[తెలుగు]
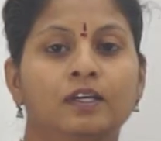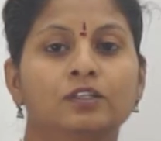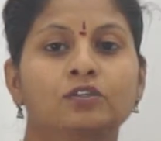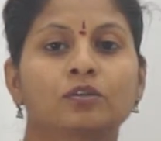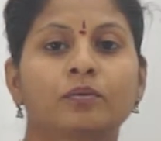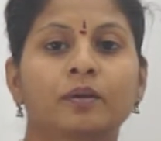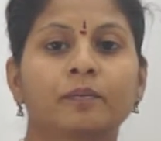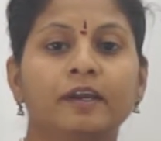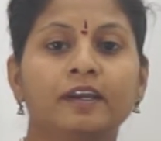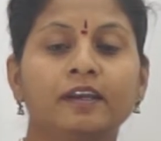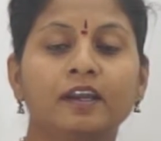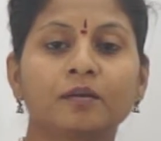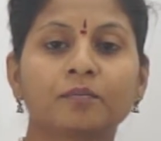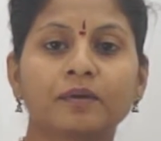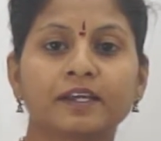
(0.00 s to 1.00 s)
సో మనం
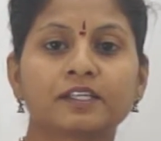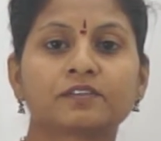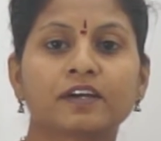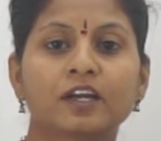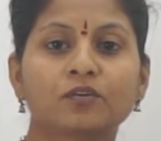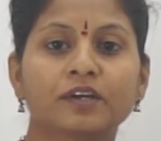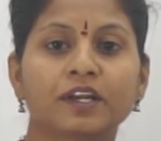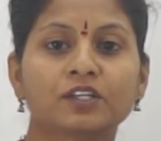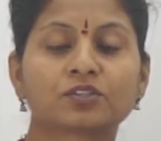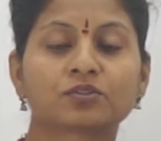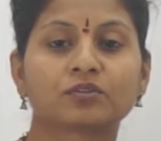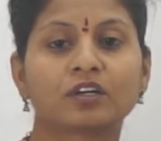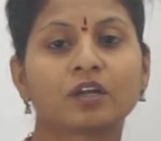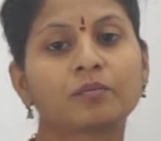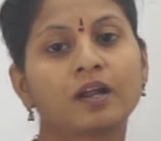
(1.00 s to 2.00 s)
ఇండియన్ ప్లేస్ వాల్యూ
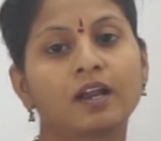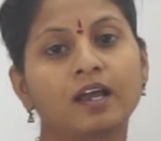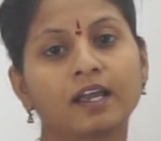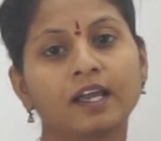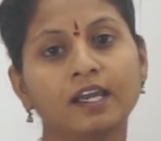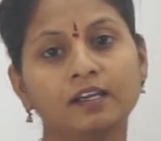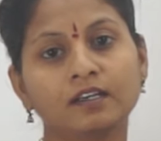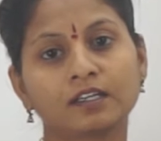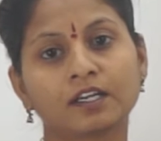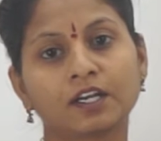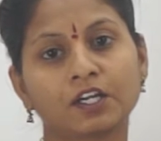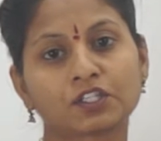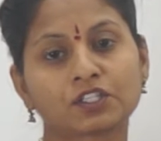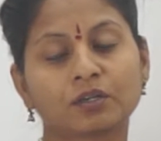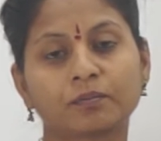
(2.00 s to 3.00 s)
నేర్చుకున్నాము అలాగే
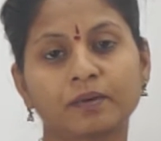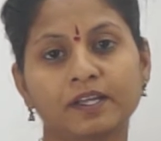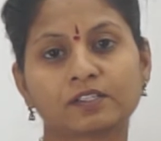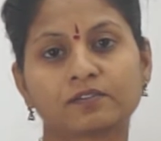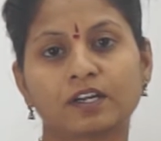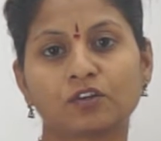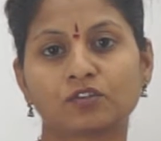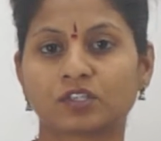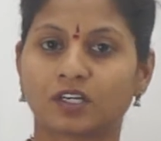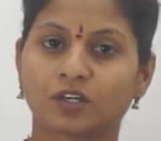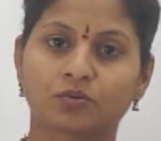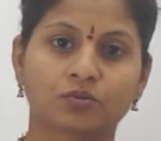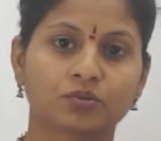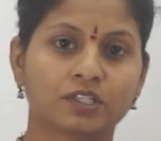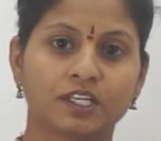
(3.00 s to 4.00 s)
ఇంటర్నేషనల్ ప్లేస్ వాల్యూ
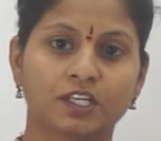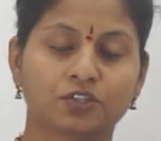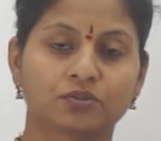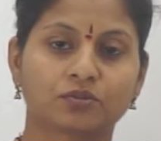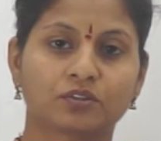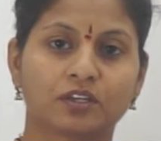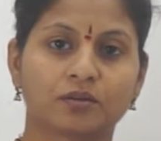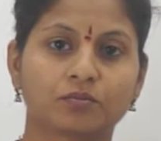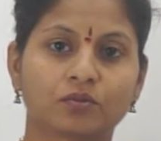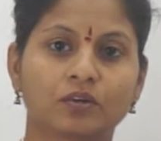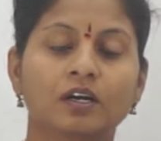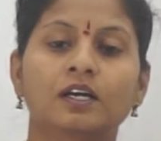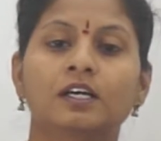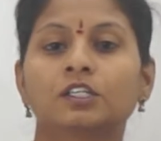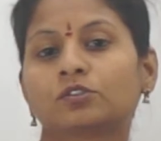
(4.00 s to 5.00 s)
చార్ట్ గురించి నేర్చుకున్నాము
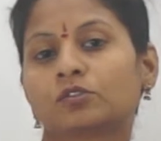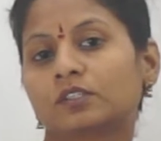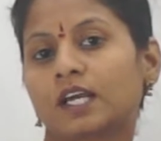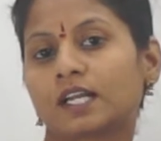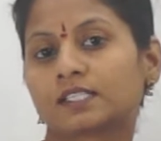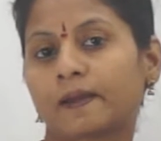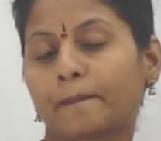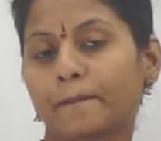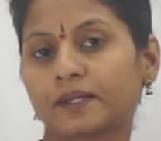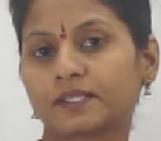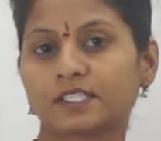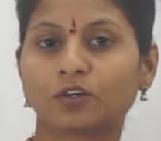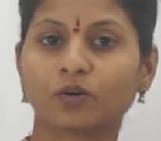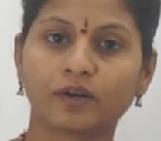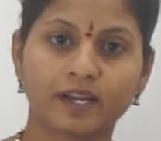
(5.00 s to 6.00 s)
సో దానికి
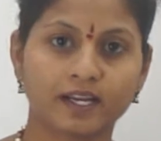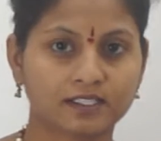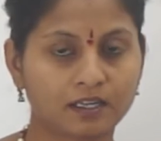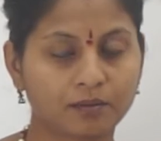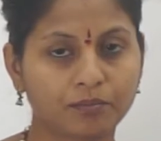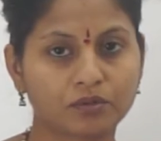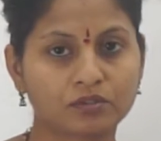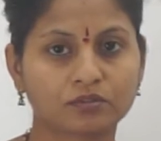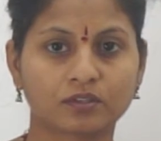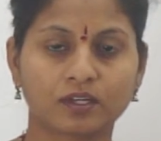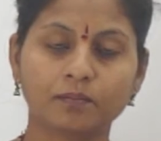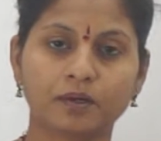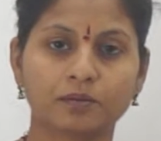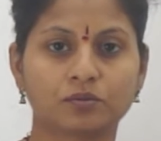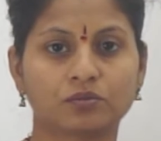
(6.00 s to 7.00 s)
సంబంధించి కొన్ని ఎగ్జాంపుల్స్
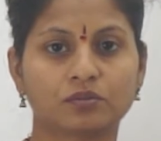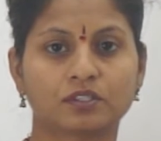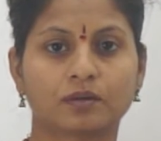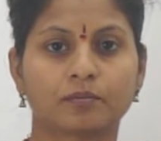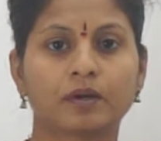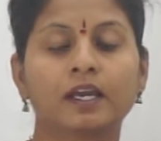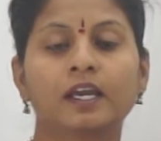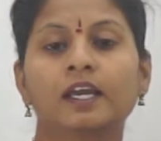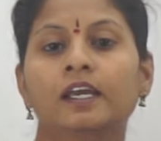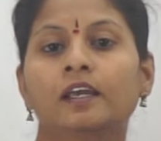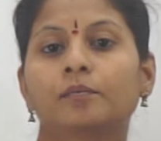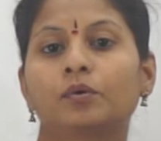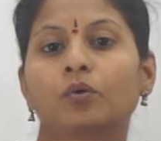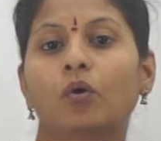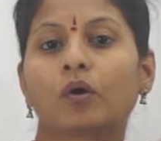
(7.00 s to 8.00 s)
కూడా మనం చూసాం
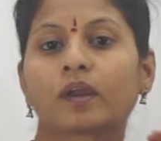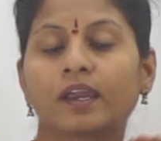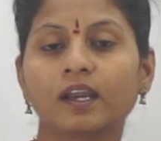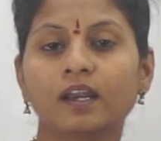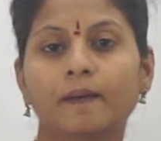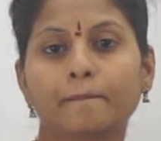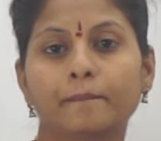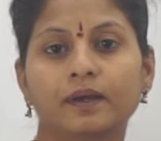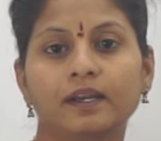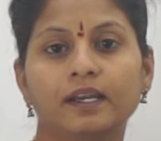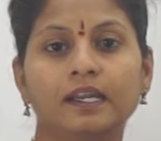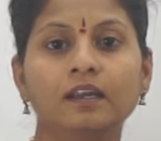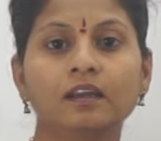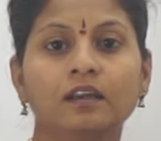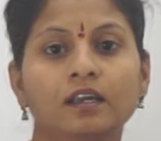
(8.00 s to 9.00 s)
ఇప్పుడు ఒకే నంబర్ని